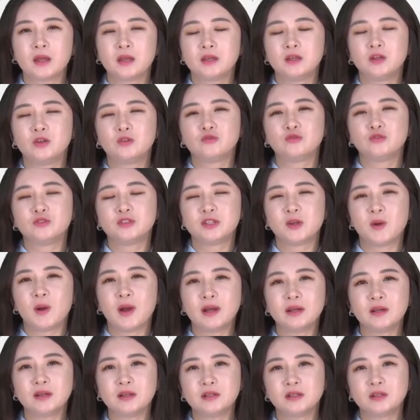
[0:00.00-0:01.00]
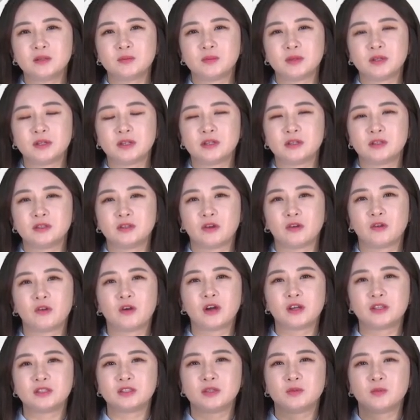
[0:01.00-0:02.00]
이런 국세 환급금은 여러
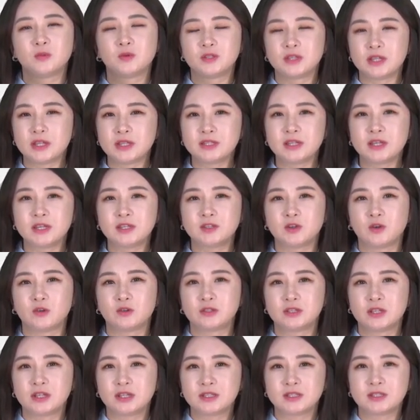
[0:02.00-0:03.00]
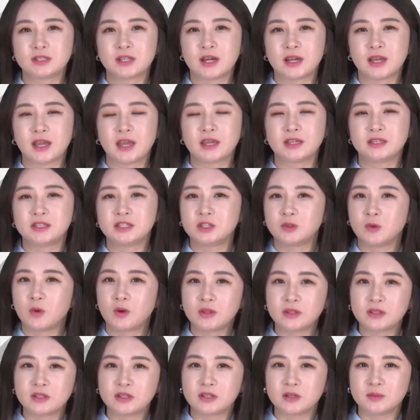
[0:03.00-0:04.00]
가지 뭐 세제 정책상의
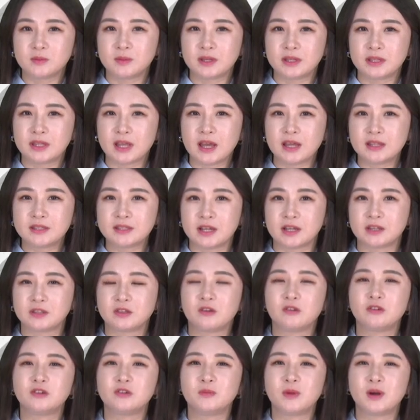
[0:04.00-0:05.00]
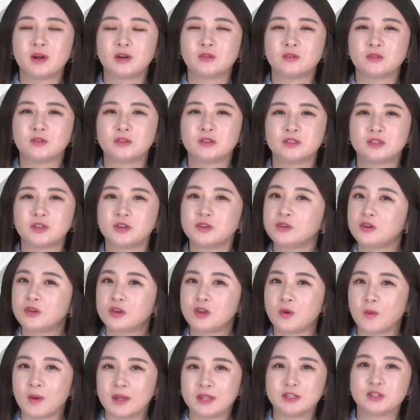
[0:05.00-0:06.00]
지원금이나 장려금하고는
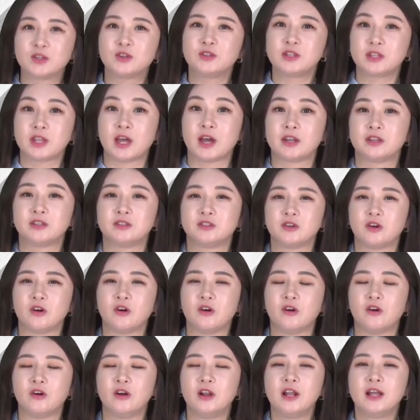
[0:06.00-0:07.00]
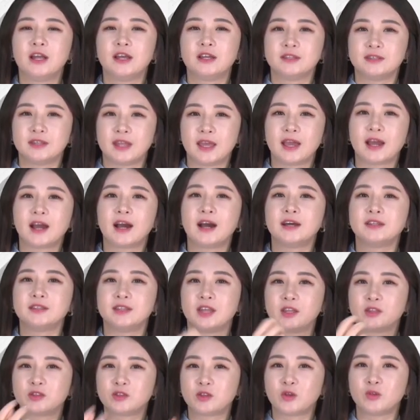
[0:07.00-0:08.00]
성격이 완전히 다르죠. 내가
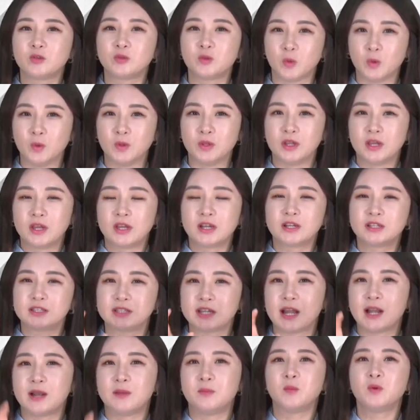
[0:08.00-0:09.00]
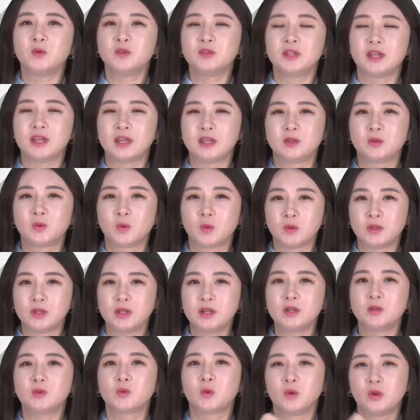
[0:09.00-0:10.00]
냈던 돈, 그 잘못 낸
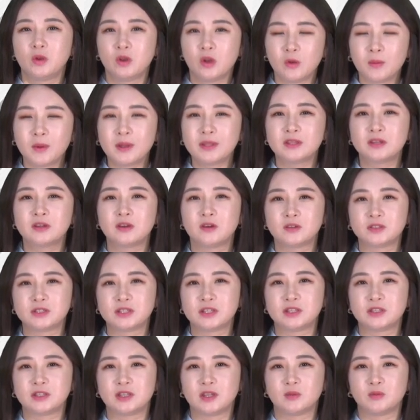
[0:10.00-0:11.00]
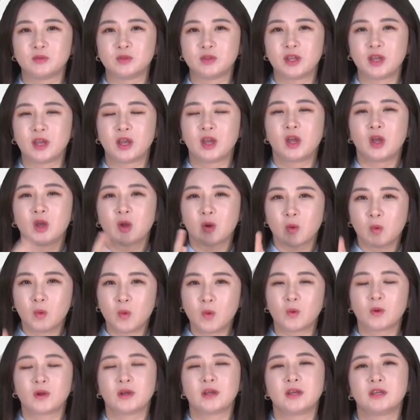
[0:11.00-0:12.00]
돈을 돌려받는 것이기 때문에
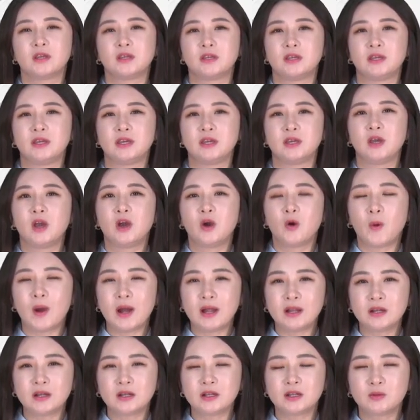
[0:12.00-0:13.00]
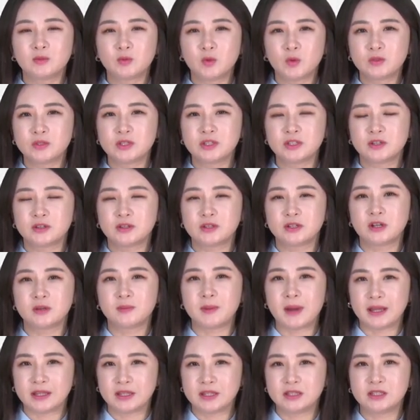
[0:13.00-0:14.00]
꼭 이 환급금 통지서를
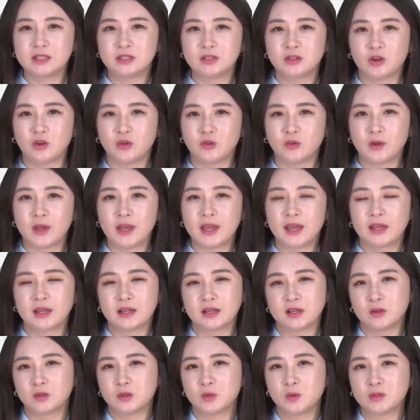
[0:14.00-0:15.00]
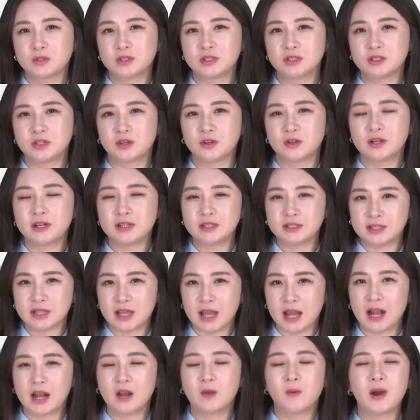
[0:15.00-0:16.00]
받으신 경우에 그 통지서를
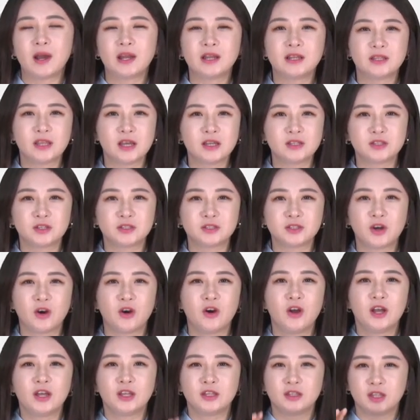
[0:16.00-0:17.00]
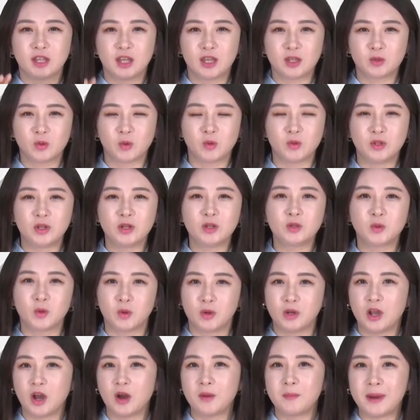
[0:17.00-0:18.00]
잘 확인하셔서 내 돈을
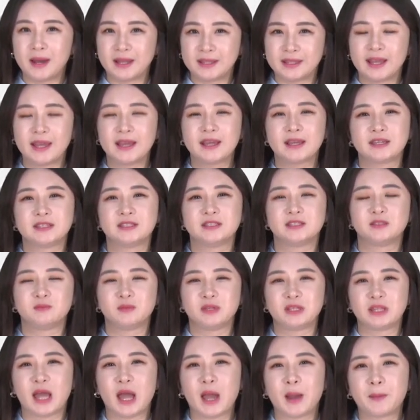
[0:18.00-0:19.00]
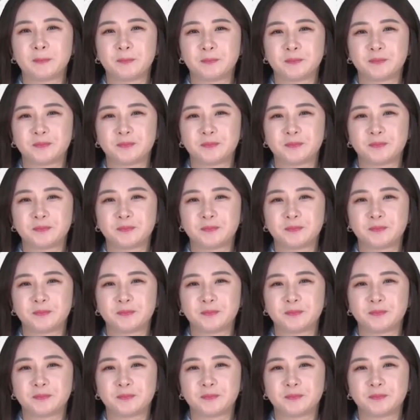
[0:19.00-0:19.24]
돌려받아야겠습니다.